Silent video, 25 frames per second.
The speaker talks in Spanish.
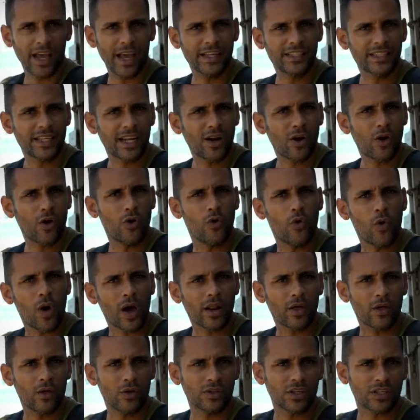Entre los
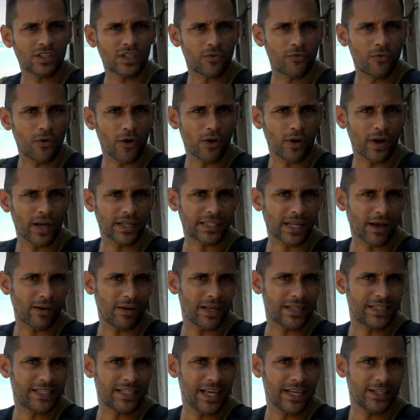lugares donde se fueron
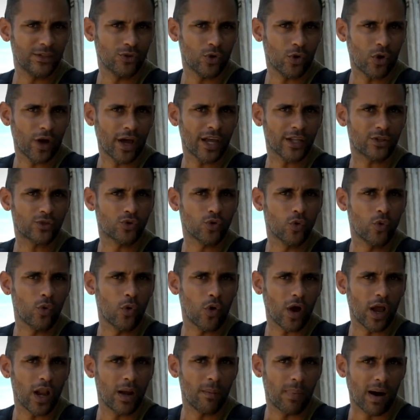estableciendo
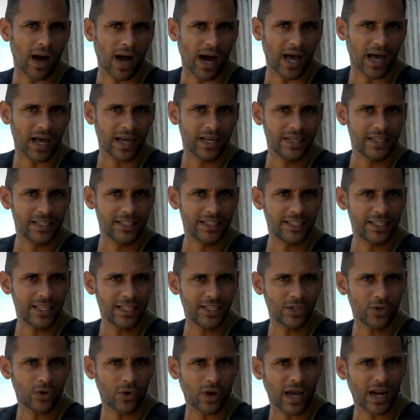estuvo el Vaga,
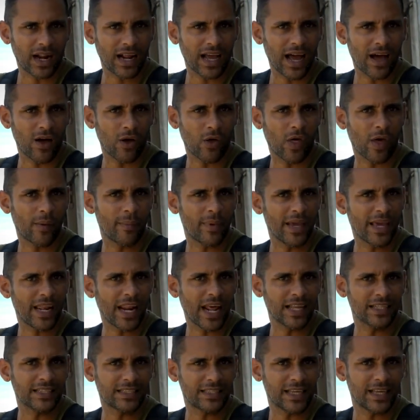sitio cargado de
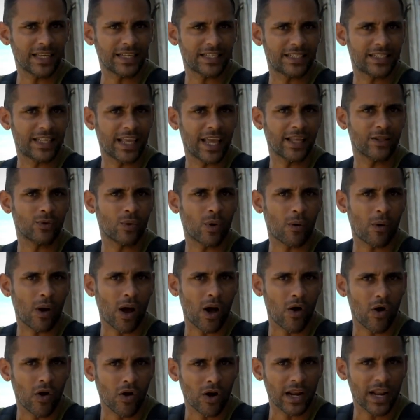migrantes de
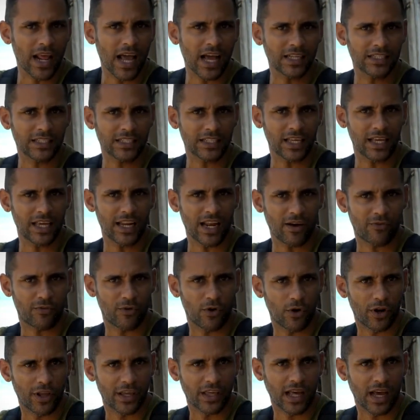Nueva Orleans y la
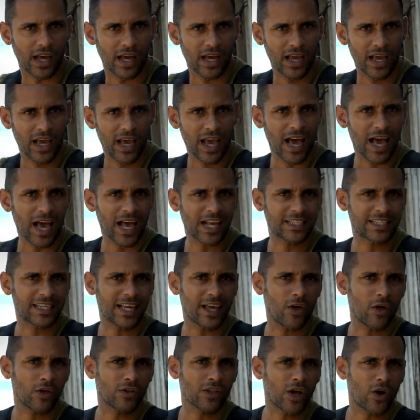Florida,
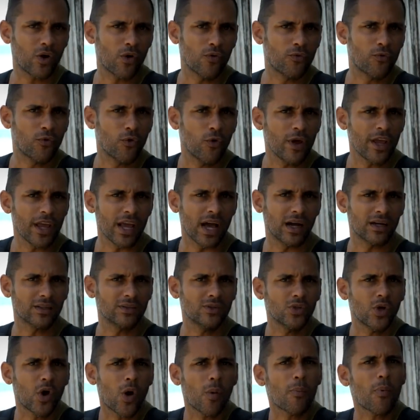hacia donde
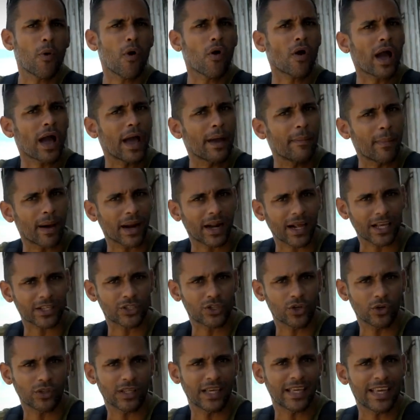confluían no pocas
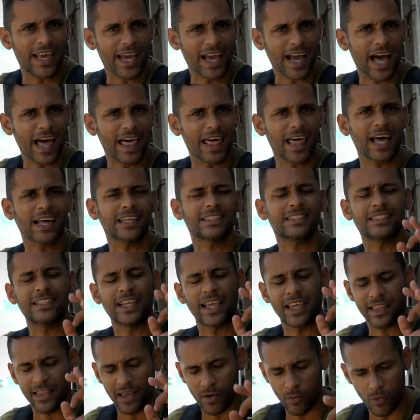embarcaciones llegadas
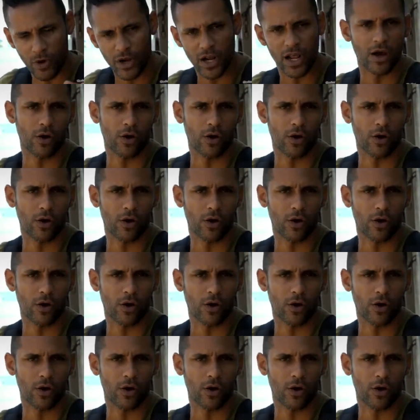desde muy